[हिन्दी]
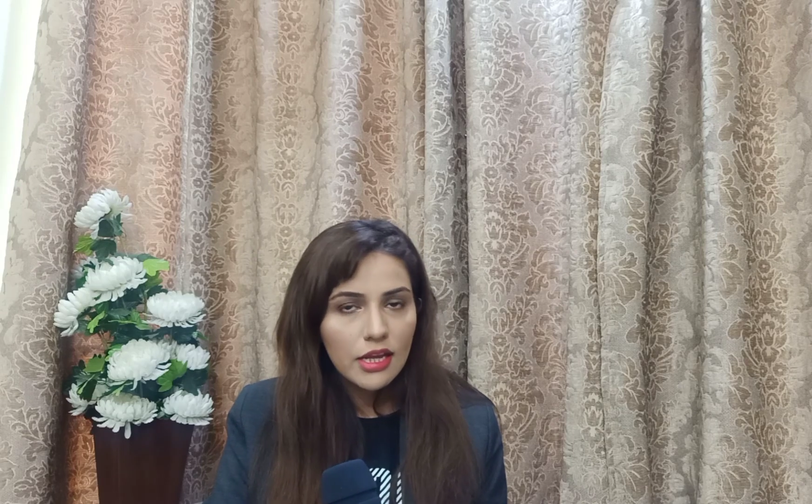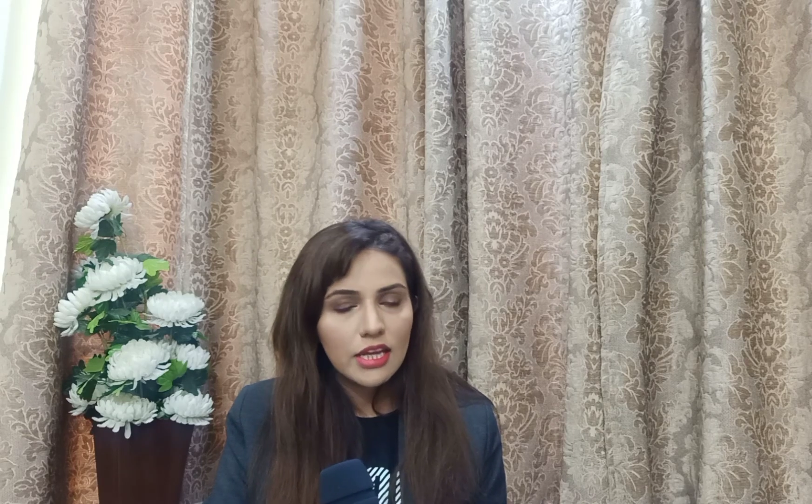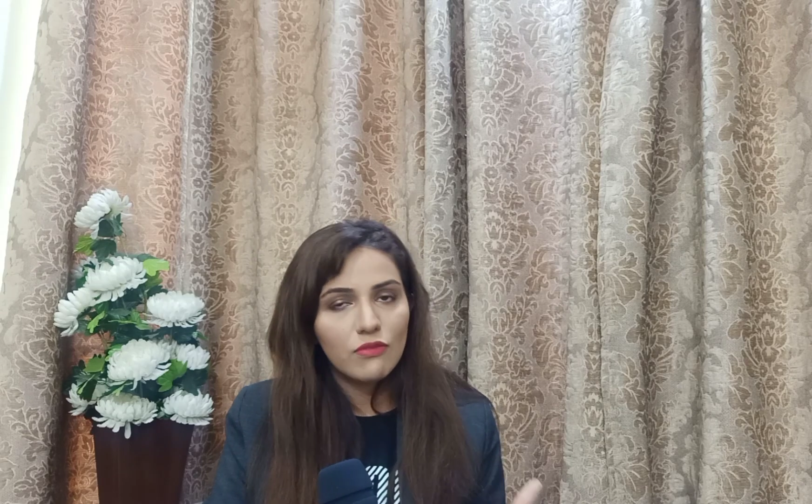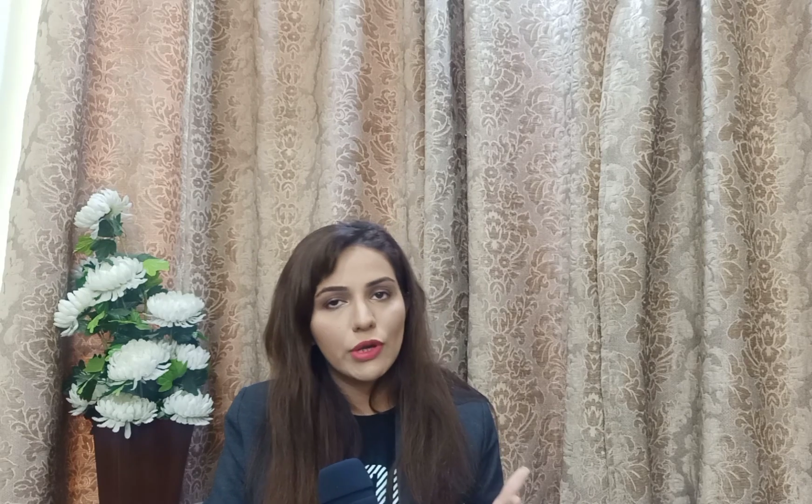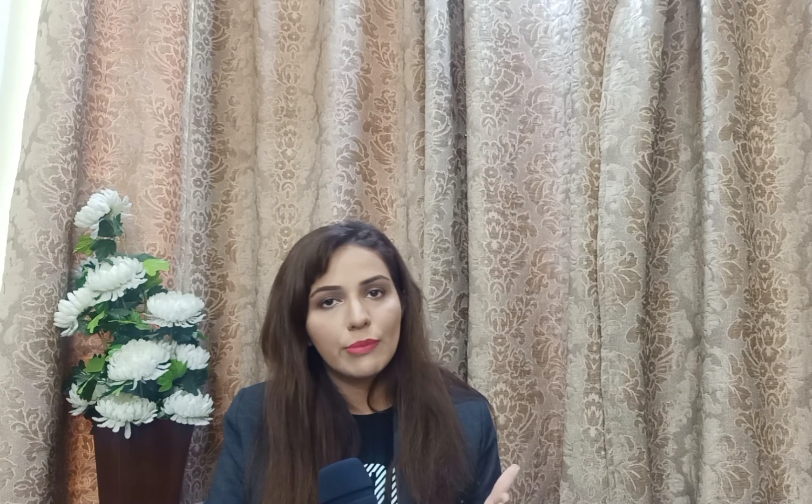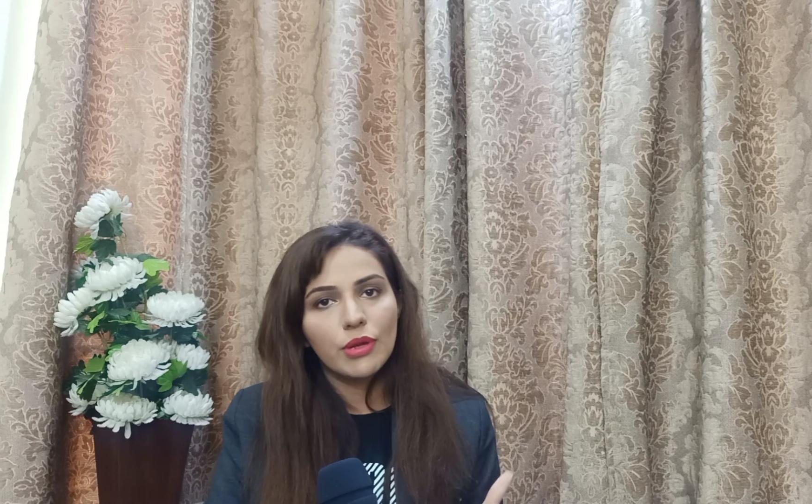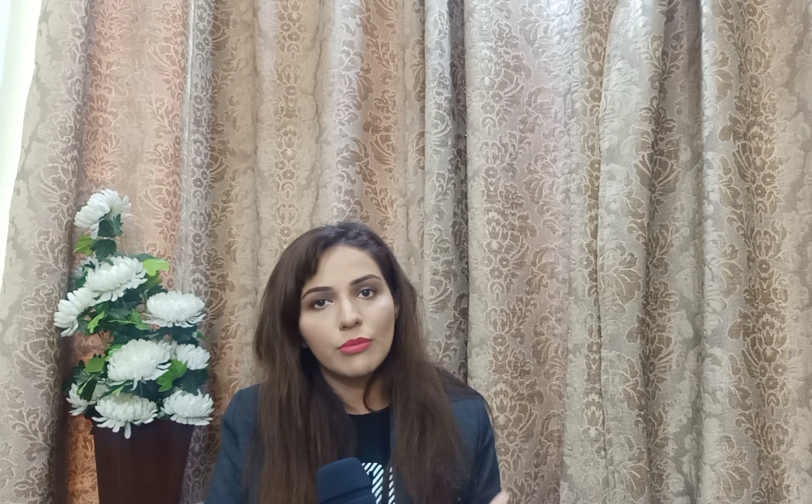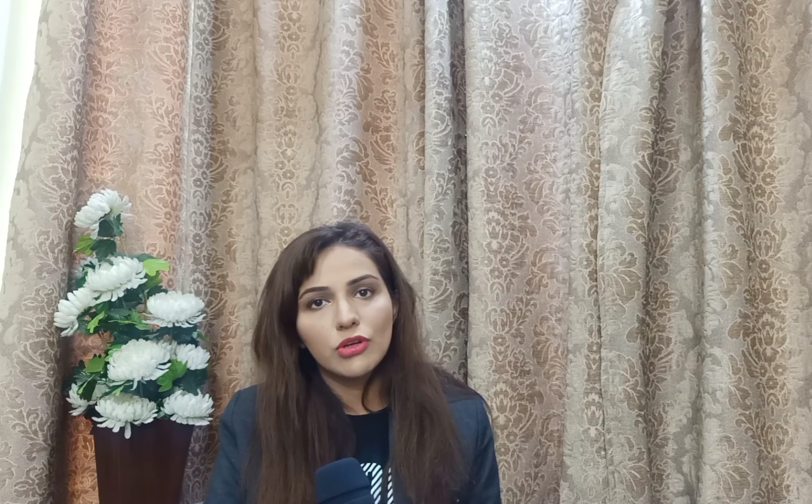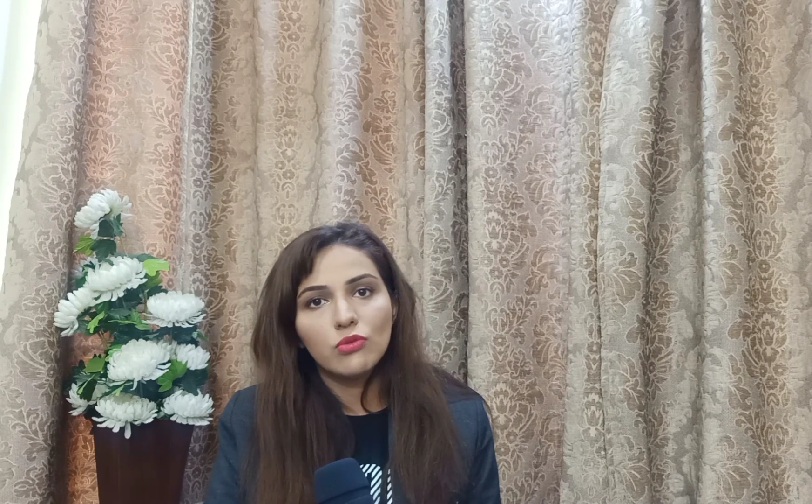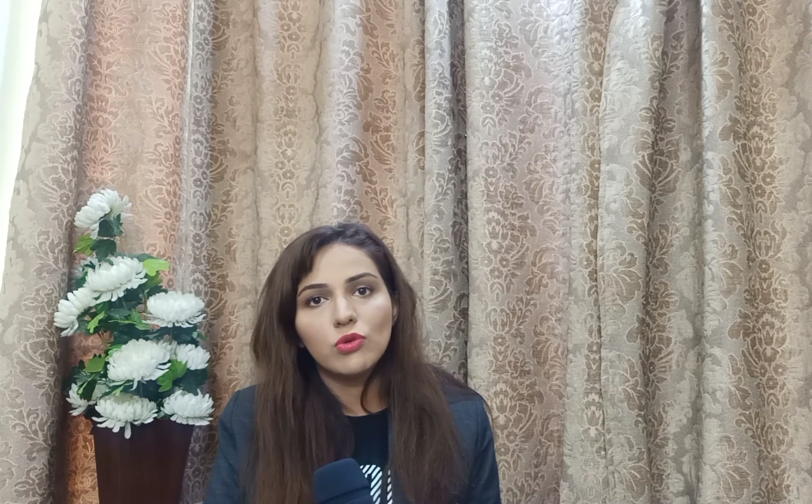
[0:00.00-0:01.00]
कि वो एक
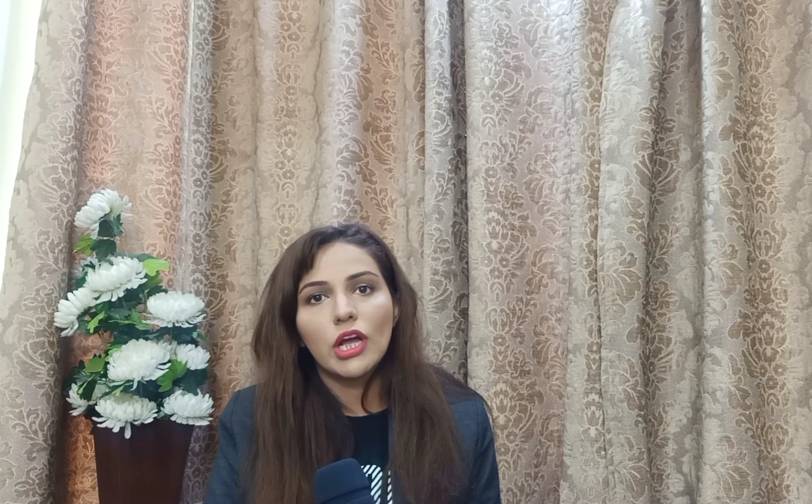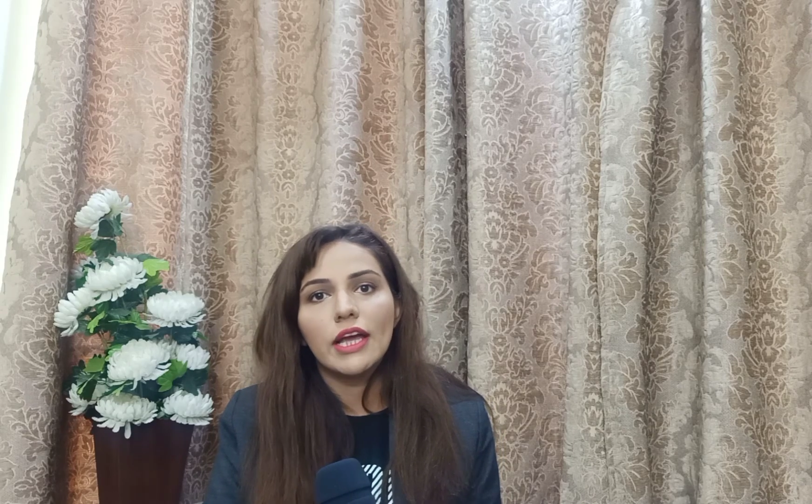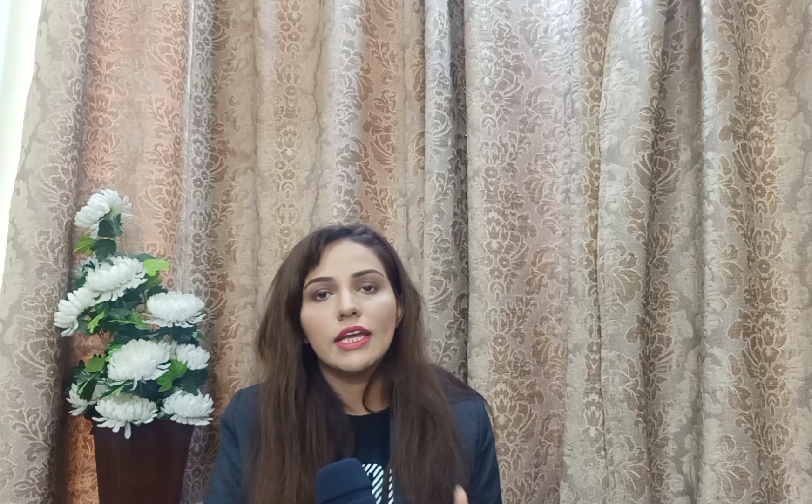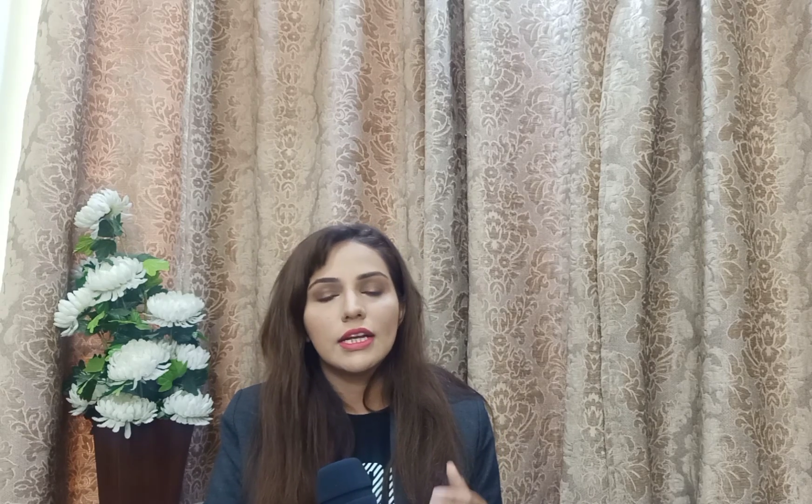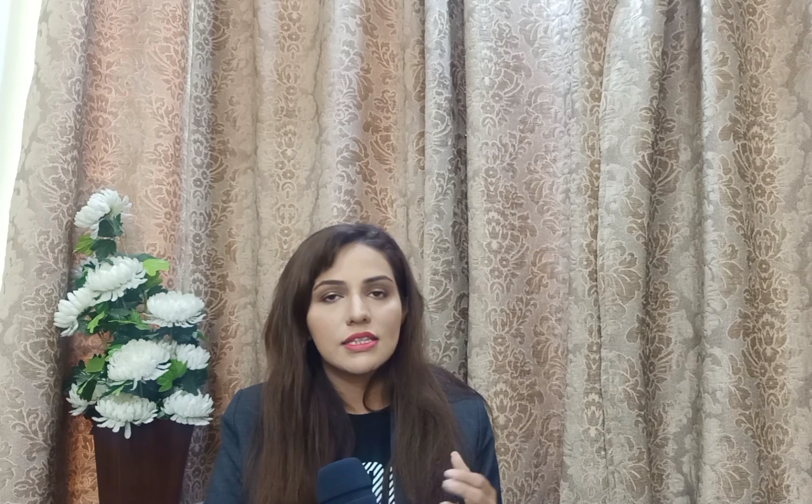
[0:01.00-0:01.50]
प्लम्बर को बुलाए या